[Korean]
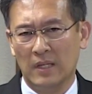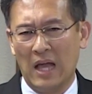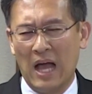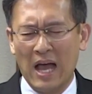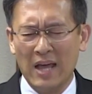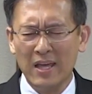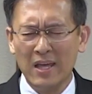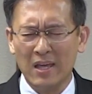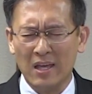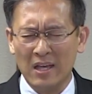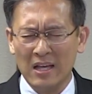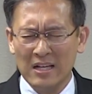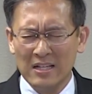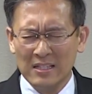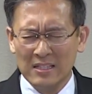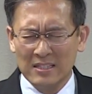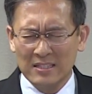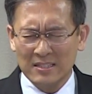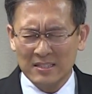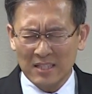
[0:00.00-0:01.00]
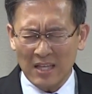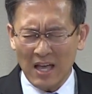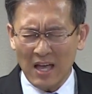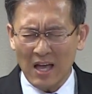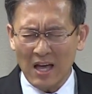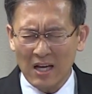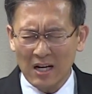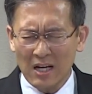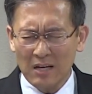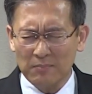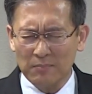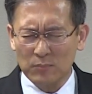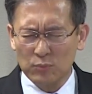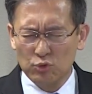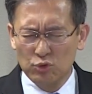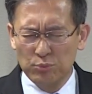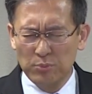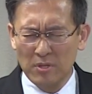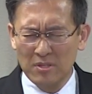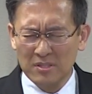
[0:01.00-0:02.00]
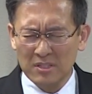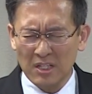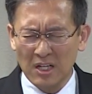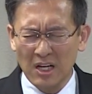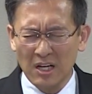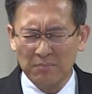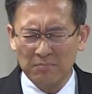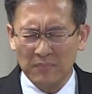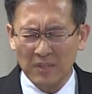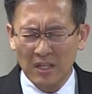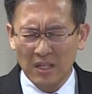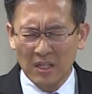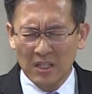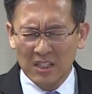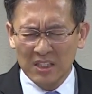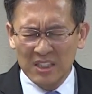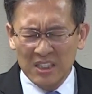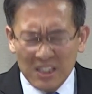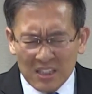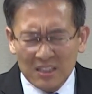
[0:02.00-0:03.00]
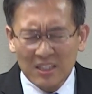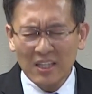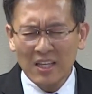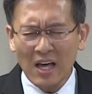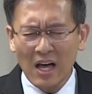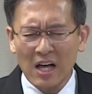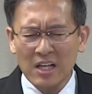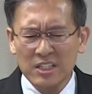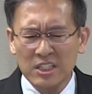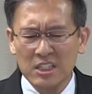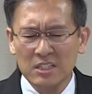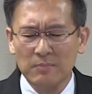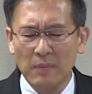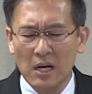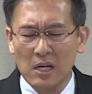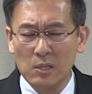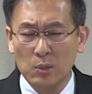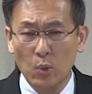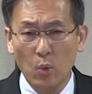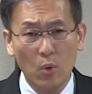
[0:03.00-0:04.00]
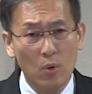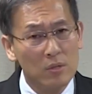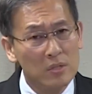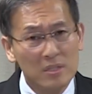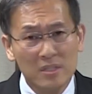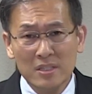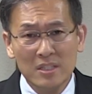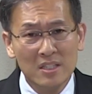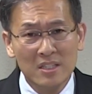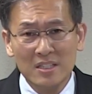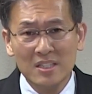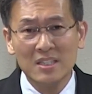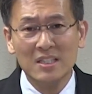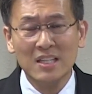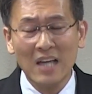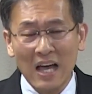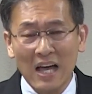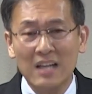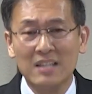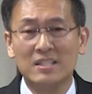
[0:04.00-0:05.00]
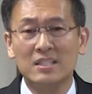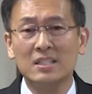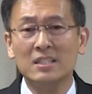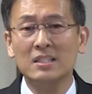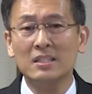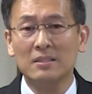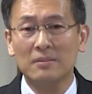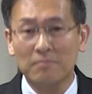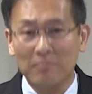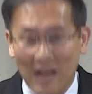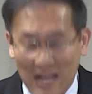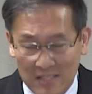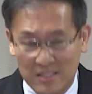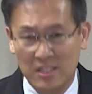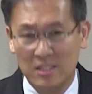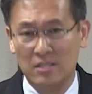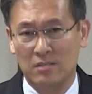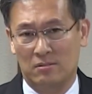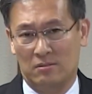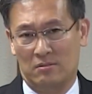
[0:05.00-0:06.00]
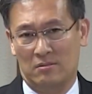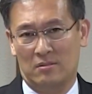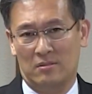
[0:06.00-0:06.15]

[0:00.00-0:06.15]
아예 사람, 주변 사람 기대하지 말고 의지하지 마세요.